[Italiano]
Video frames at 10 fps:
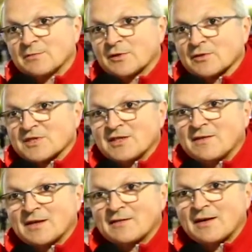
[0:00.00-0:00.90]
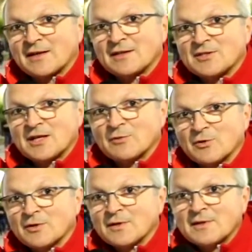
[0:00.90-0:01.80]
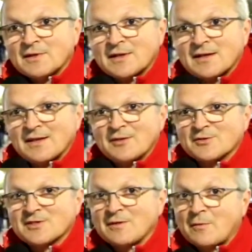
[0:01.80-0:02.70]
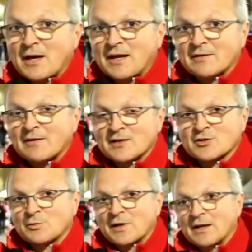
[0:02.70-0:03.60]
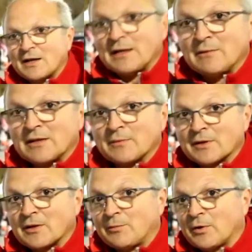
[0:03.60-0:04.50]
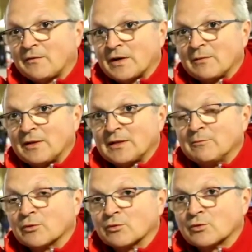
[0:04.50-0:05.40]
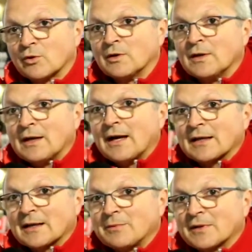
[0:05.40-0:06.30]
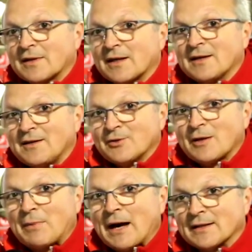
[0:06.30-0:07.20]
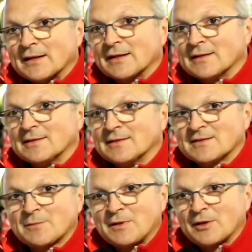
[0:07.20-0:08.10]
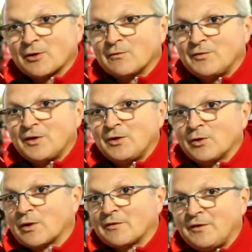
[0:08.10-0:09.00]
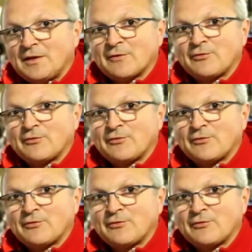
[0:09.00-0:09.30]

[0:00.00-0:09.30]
però si deve arrivare, diciamo, eh, non si deve mai arrivare a superare il limite perché poi è veramente brutto anche perché io da padre eh, sapere che un figlio o una figlia è